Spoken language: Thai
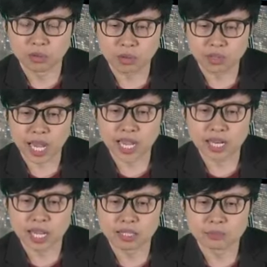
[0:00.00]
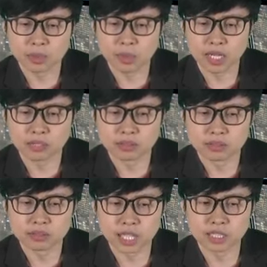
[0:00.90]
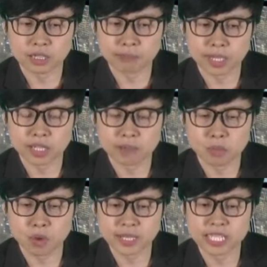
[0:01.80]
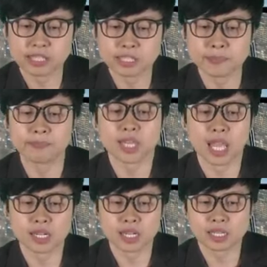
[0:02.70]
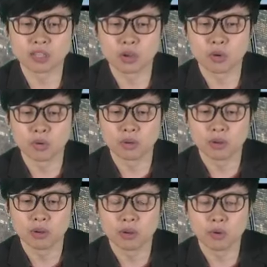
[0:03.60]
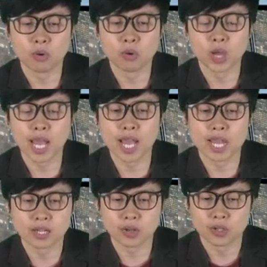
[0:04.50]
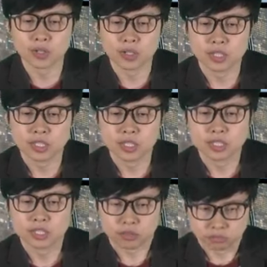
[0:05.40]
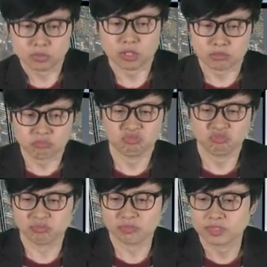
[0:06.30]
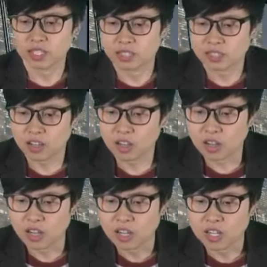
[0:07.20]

โอ้ใกล้ละ เพราะว่าต้านถัดไปก็บวกไปอีก 10ตังค์นะคะก็6 6 6 5เนาะอืมก็